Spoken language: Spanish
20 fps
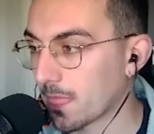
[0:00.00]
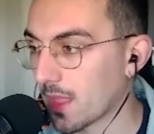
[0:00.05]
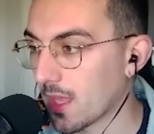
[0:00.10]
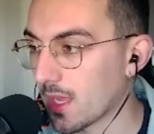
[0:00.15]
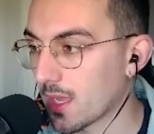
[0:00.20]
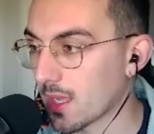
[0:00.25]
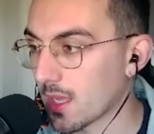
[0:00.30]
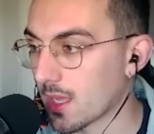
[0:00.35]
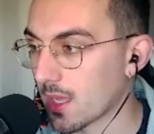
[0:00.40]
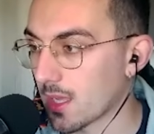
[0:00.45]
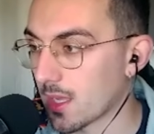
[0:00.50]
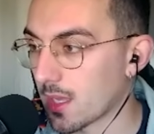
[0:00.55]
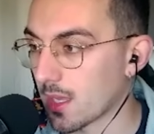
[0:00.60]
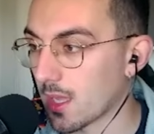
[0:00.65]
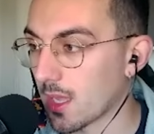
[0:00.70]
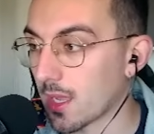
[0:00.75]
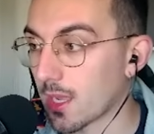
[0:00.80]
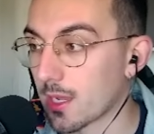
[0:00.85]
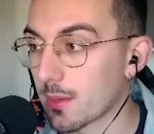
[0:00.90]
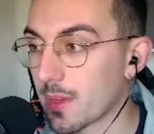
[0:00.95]
Eh,
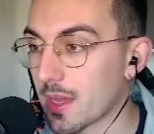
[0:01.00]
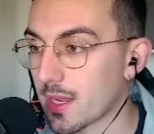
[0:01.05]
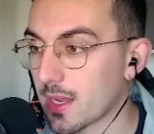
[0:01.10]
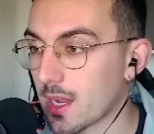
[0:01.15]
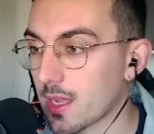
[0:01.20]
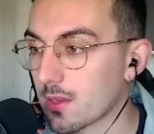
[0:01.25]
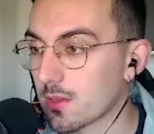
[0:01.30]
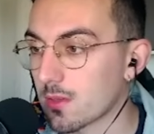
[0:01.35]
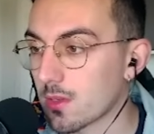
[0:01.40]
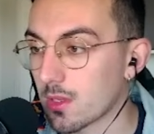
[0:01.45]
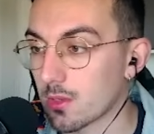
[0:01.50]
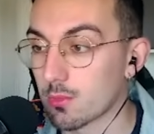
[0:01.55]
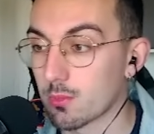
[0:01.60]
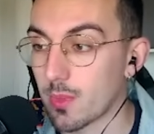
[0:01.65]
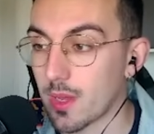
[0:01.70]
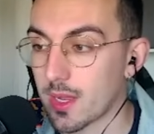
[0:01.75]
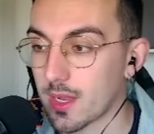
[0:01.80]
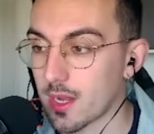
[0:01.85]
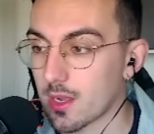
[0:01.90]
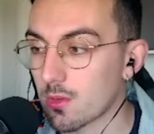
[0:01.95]
en, el en un
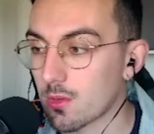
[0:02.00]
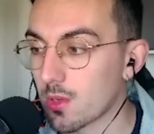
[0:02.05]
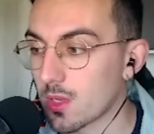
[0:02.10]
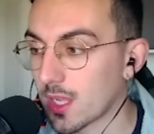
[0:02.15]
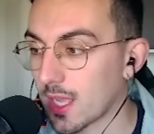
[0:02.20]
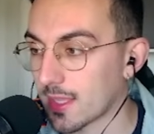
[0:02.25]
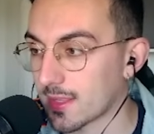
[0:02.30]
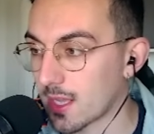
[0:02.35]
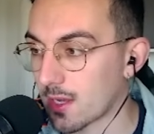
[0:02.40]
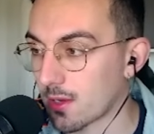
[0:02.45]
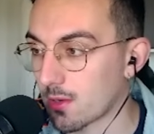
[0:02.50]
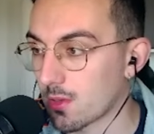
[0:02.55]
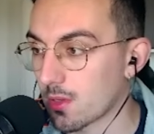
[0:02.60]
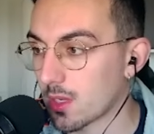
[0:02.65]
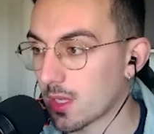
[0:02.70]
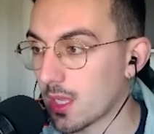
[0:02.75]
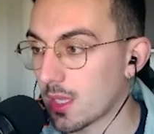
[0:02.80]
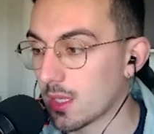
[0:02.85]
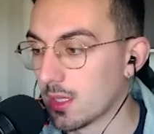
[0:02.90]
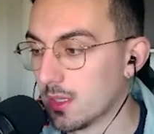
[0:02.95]
barranco en
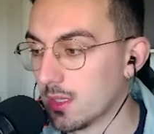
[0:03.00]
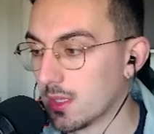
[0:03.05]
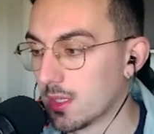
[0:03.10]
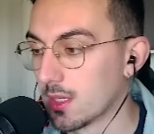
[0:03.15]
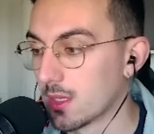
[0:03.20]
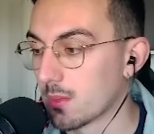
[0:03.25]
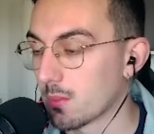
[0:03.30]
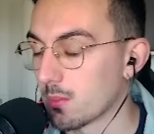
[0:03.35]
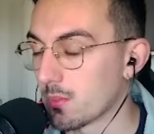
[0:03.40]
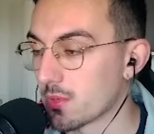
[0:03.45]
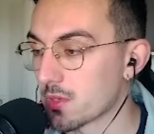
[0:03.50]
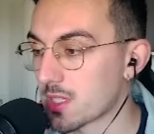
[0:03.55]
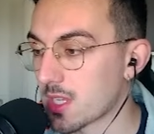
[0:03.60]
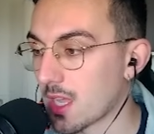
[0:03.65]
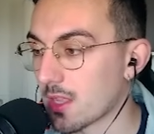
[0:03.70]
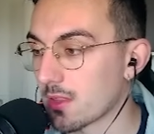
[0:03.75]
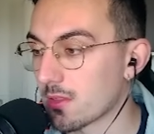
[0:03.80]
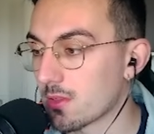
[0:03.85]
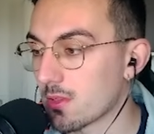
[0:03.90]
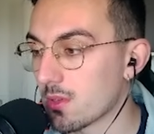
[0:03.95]
Catarroja,
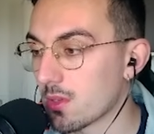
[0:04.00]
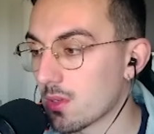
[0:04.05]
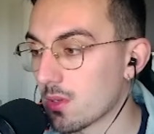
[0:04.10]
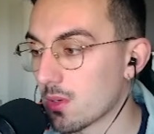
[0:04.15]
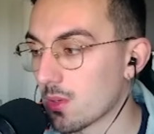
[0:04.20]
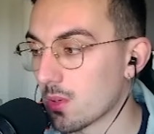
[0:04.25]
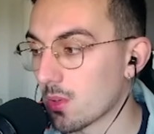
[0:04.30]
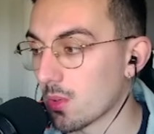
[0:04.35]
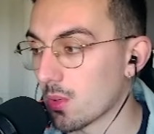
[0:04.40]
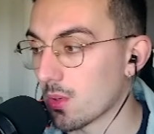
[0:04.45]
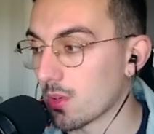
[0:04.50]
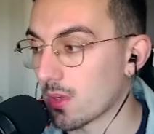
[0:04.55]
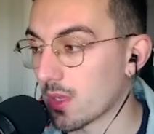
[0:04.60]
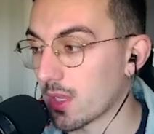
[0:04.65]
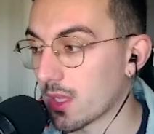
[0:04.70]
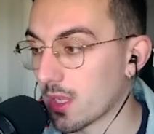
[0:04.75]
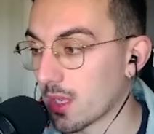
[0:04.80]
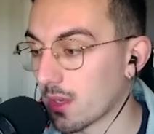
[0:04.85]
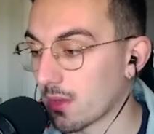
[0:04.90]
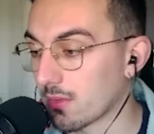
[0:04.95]
buscando
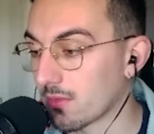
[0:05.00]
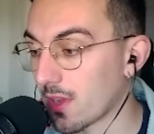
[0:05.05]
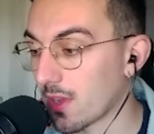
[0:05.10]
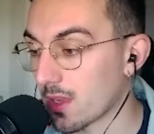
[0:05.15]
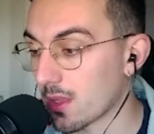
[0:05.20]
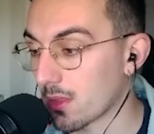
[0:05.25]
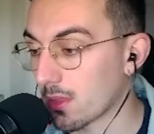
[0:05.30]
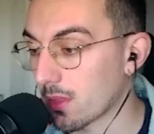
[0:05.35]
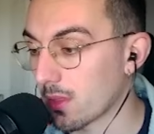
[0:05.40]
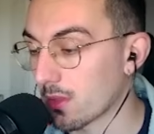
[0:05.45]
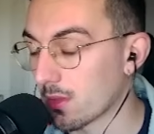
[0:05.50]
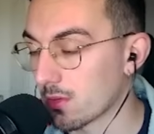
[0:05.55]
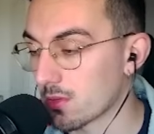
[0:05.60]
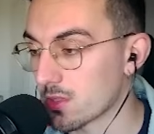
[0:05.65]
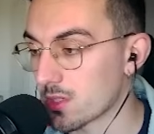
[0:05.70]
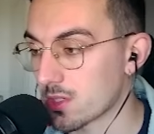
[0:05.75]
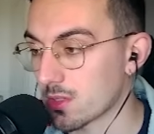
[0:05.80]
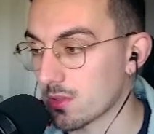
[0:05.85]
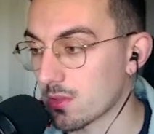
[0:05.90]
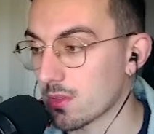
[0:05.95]
eh,
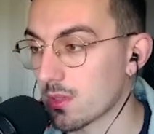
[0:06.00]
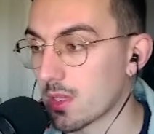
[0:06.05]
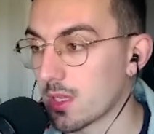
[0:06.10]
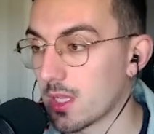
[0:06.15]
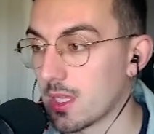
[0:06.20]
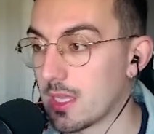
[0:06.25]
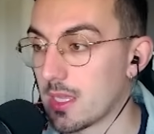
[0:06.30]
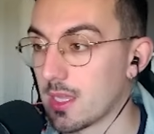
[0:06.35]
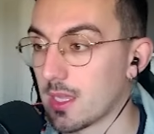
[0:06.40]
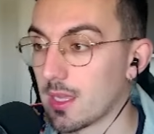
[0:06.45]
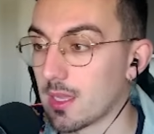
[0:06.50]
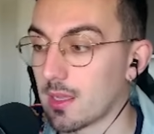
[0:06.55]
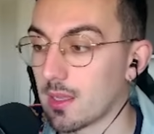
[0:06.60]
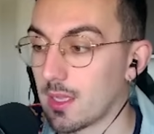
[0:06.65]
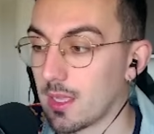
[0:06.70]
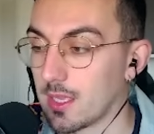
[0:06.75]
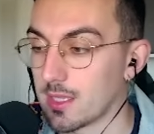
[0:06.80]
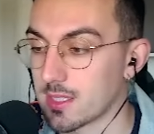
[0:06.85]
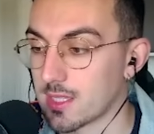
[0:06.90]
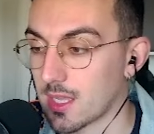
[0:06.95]
fallecidos, ¿no? Y
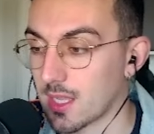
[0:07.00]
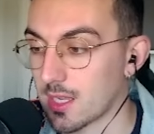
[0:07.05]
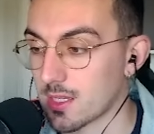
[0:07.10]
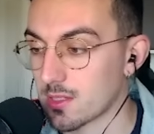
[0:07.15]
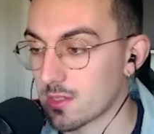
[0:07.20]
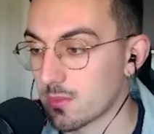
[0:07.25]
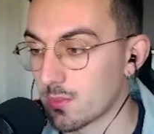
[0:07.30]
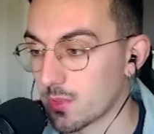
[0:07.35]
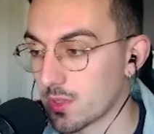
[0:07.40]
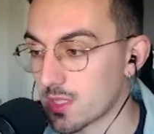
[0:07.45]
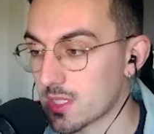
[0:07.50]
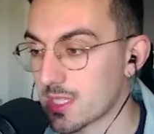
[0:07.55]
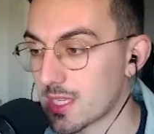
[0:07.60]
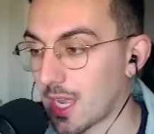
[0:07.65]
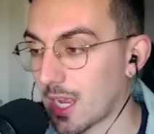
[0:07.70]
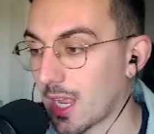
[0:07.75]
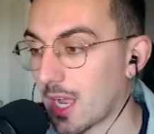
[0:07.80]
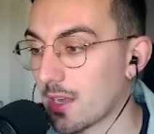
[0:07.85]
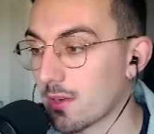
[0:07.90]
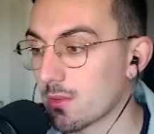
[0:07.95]
en este caso, pues
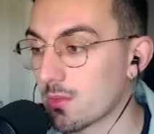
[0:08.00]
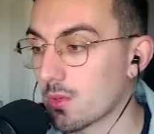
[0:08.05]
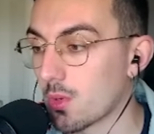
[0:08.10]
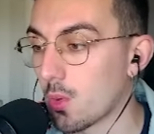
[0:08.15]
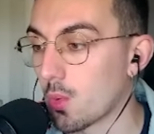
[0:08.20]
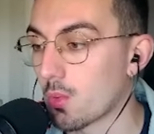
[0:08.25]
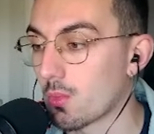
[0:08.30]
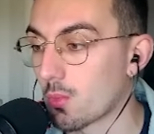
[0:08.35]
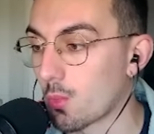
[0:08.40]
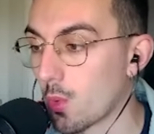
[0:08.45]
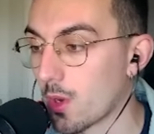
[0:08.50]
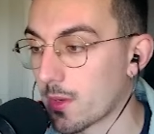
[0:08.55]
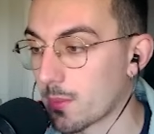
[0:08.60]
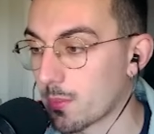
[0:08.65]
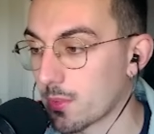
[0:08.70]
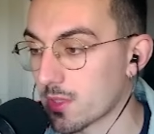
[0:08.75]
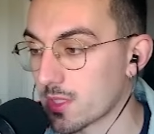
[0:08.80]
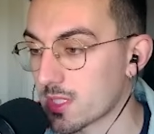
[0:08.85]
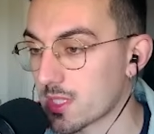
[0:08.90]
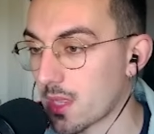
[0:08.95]
sacaron un
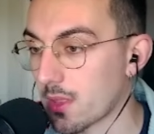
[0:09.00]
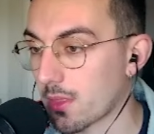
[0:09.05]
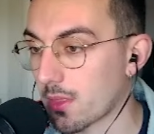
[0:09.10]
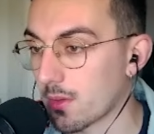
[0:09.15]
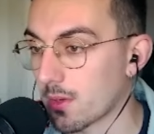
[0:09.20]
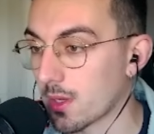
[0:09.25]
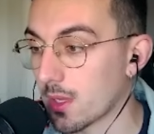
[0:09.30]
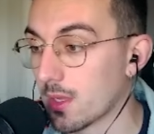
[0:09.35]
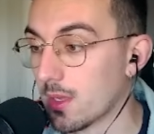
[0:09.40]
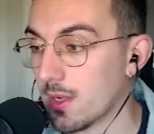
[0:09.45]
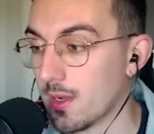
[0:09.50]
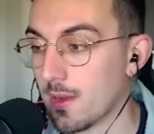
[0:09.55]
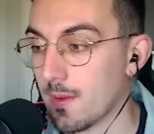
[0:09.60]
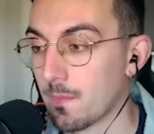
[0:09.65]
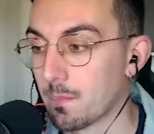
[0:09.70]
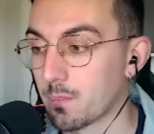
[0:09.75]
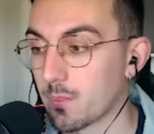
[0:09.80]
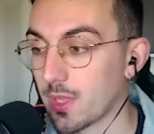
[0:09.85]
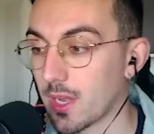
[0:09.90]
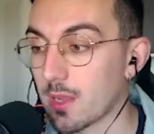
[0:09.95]
cuerpo de esta zona.
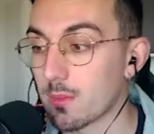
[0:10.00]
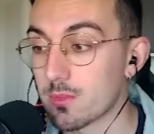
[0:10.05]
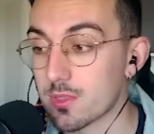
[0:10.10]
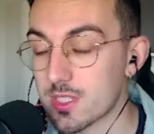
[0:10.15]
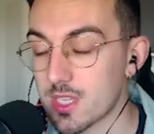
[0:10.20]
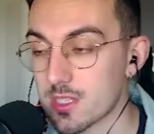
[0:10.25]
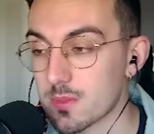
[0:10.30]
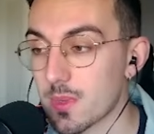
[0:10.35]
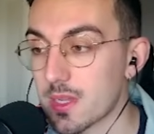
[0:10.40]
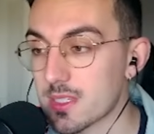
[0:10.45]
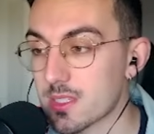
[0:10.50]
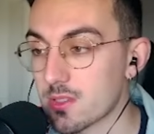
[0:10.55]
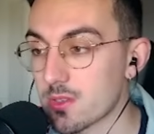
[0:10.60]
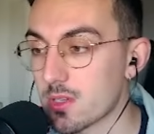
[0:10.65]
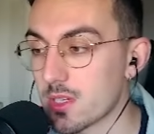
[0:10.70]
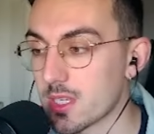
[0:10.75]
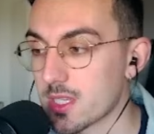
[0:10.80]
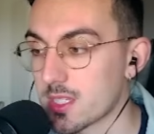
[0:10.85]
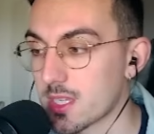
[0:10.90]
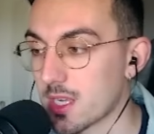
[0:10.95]
Pero hay muchas más
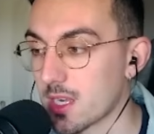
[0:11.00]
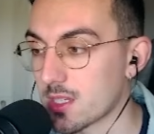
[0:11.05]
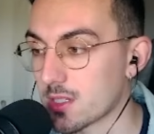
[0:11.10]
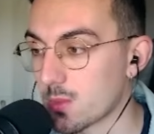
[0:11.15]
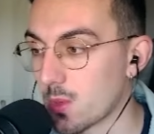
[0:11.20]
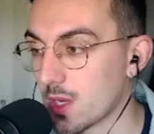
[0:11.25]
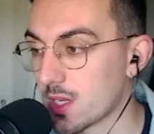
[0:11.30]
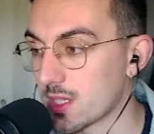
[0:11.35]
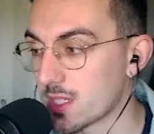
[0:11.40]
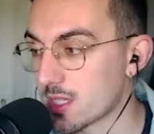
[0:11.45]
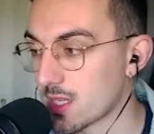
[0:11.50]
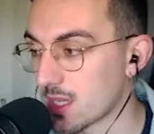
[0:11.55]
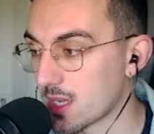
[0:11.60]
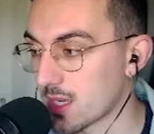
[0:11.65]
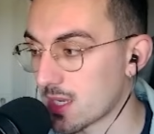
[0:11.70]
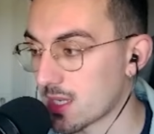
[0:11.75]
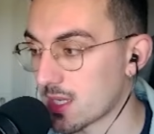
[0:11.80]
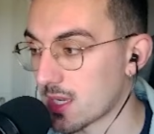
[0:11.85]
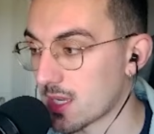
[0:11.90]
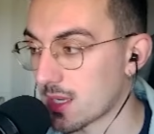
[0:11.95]
zonas en las cuales
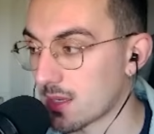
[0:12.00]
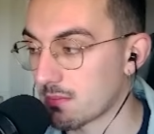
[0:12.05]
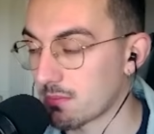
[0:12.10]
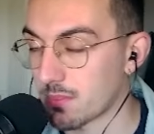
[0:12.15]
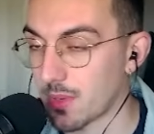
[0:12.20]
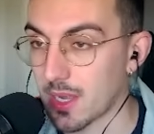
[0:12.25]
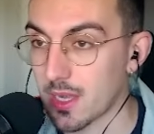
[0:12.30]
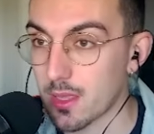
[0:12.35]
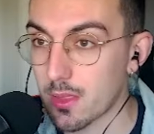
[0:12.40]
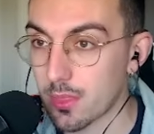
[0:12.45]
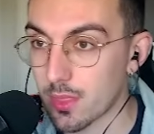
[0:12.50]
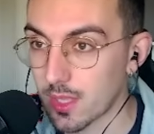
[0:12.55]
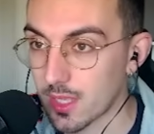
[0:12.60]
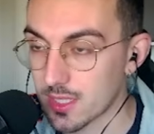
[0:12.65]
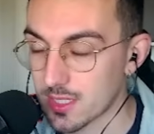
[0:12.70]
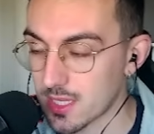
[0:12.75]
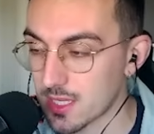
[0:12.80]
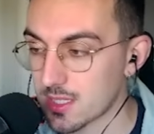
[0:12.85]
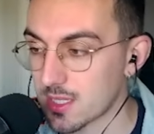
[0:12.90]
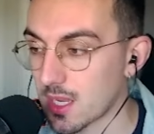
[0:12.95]
eh, parece que
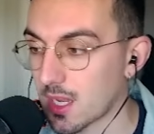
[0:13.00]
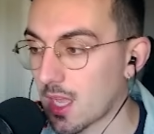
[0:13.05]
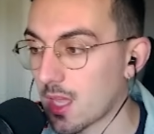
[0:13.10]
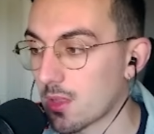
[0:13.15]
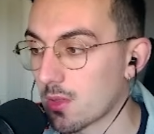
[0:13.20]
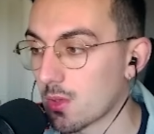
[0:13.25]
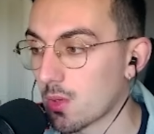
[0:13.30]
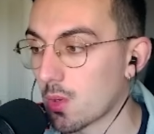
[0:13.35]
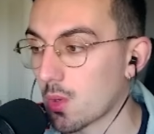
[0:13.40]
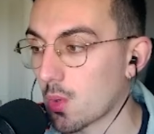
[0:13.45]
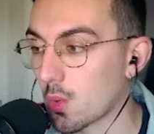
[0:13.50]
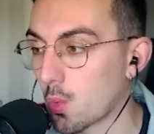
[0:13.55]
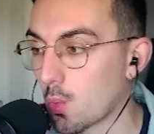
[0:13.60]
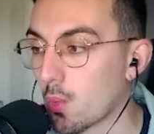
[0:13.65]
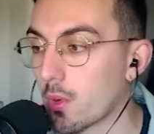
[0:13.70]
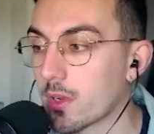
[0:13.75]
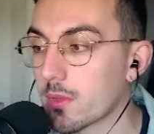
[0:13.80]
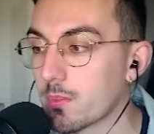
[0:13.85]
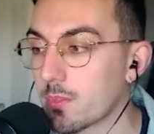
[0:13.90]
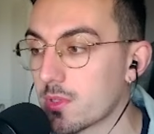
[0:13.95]
se han sacado
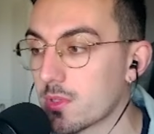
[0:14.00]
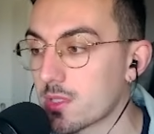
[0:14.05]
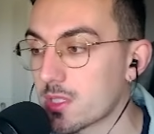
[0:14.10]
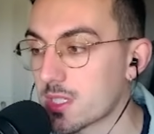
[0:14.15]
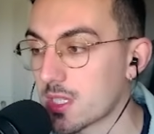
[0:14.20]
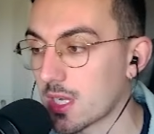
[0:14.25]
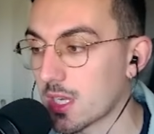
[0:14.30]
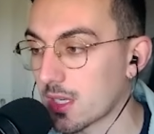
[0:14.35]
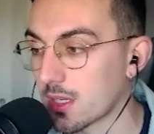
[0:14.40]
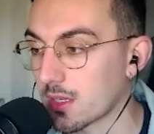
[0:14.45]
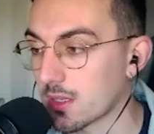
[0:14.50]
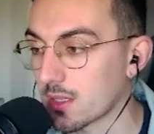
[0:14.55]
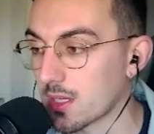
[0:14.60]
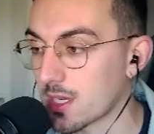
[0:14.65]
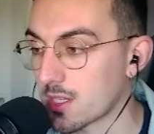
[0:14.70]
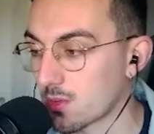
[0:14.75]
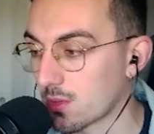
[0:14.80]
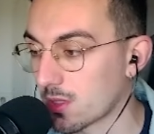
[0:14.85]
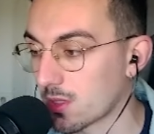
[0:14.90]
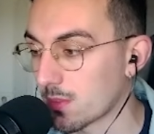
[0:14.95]
cuerpos en
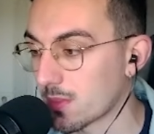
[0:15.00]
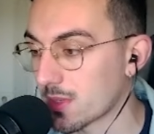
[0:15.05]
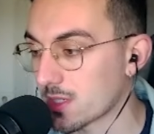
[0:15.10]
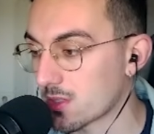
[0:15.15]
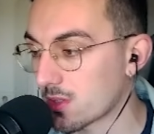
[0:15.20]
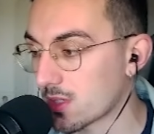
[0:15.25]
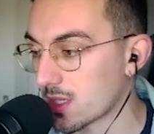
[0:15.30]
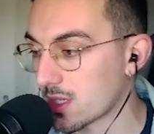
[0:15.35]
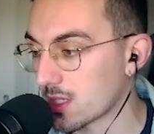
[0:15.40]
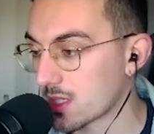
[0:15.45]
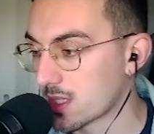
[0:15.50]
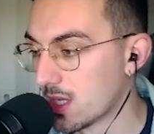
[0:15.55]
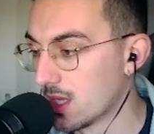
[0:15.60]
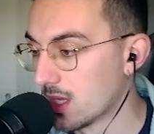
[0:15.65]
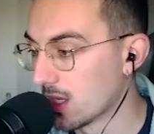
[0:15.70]
las últimas horas.